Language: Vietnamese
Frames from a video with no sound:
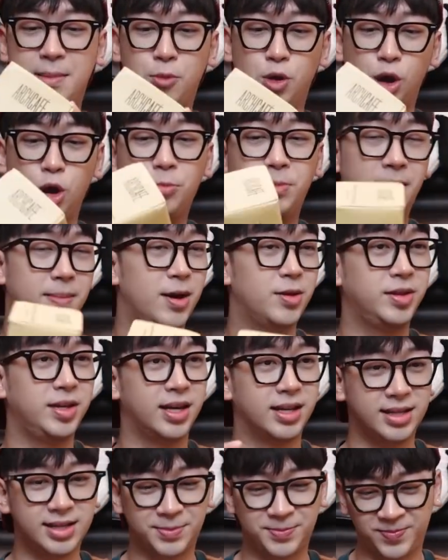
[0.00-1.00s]
một cái hộp này bao
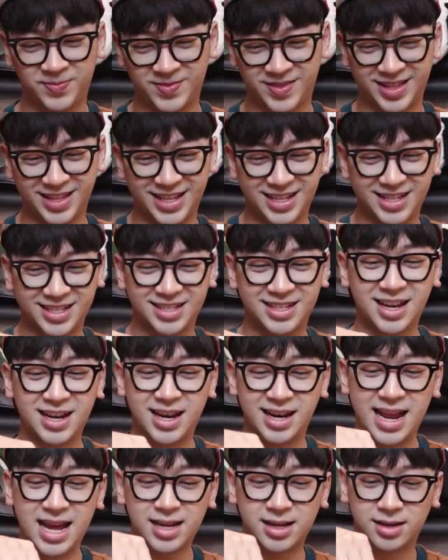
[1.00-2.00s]
tiền? Chắc
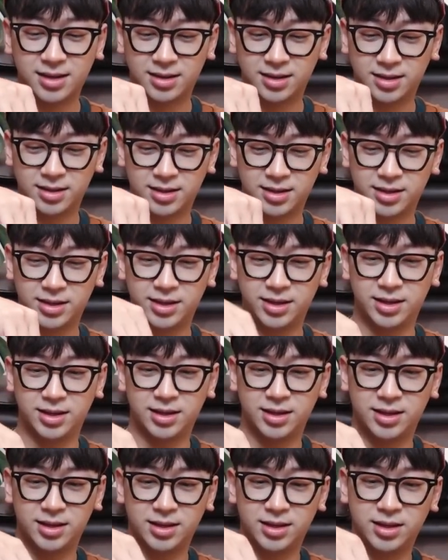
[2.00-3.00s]
là đắt
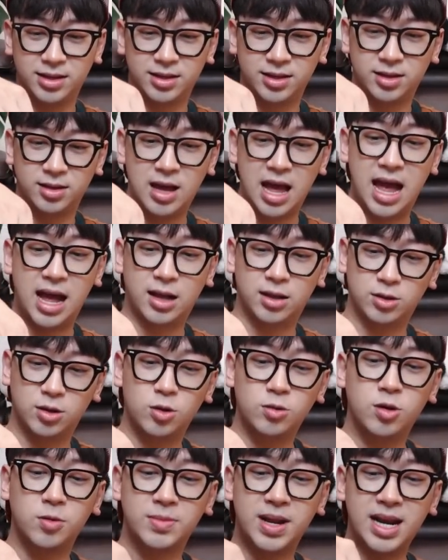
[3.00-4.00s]
À
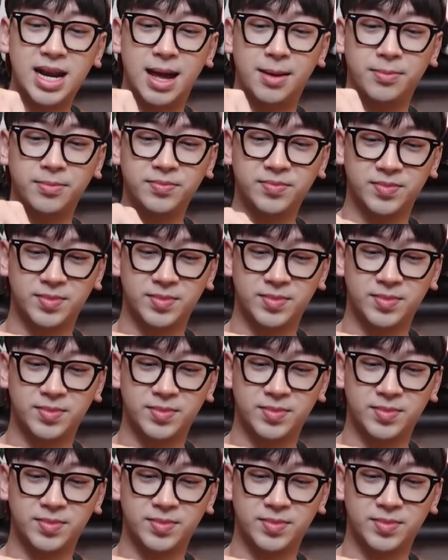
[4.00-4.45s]
cũng không đắt lắm